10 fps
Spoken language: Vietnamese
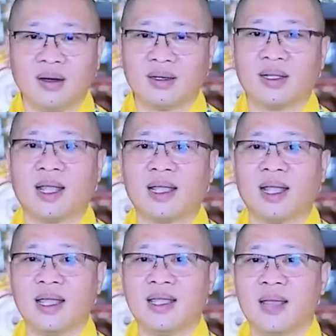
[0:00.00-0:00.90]
Thường thì
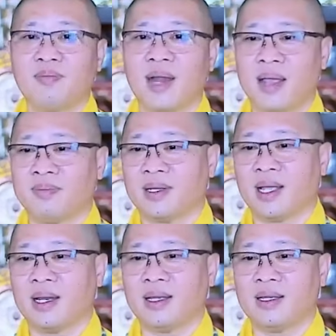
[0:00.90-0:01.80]
thầy thấy dép đẹp
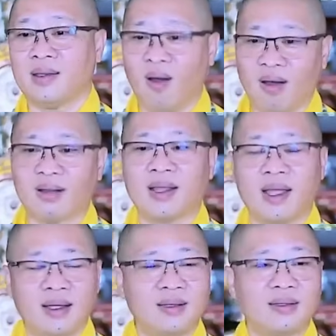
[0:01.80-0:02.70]
thì thầy cho
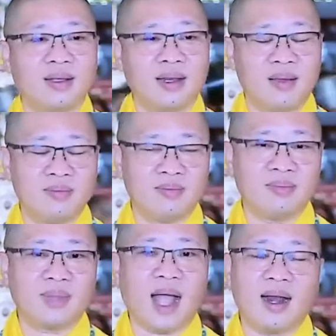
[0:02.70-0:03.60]
người ta, thầy
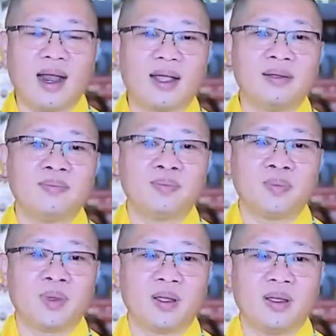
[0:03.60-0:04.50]
đem tặng lại.
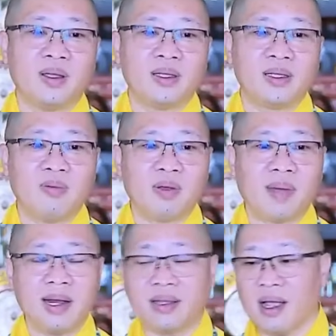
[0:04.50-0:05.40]

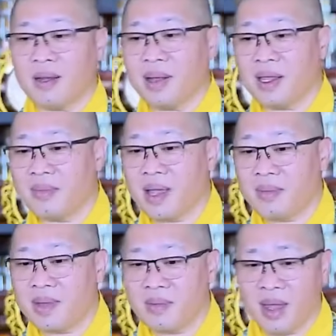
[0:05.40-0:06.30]
Xong cái bà đi tới, cái bà
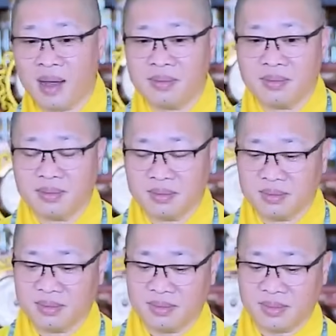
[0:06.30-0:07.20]
dòm dòm dòm dòm.
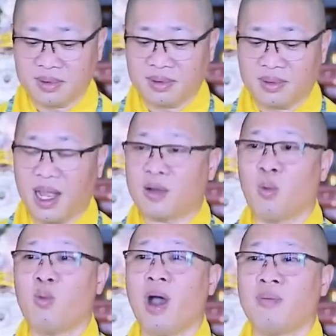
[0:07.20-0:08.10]

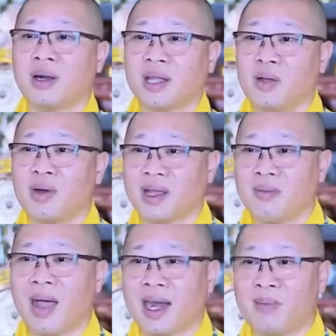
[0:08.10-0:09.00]
Thầy cũng quên mất tiêu
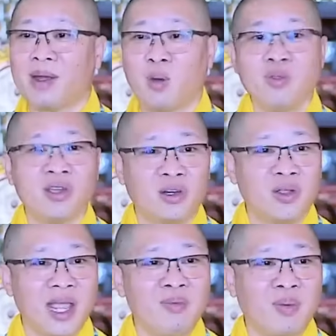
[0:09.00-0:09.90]
là cái bà đó bà cúng
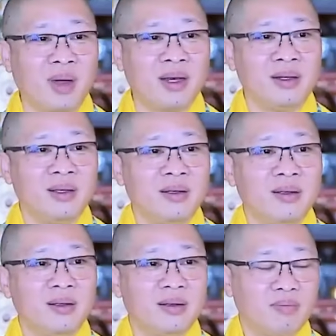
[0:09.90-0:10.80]
dường đôi dép cho mình.
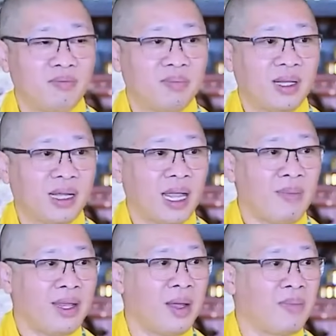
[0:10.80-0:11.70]

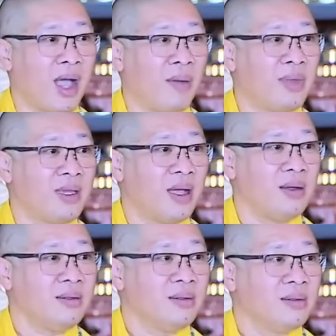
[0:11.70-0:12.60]
Thầy thấy bà dòm dòm
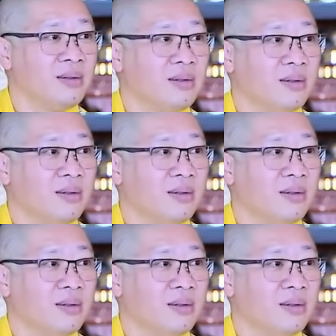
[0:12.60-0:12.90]
dưới chân,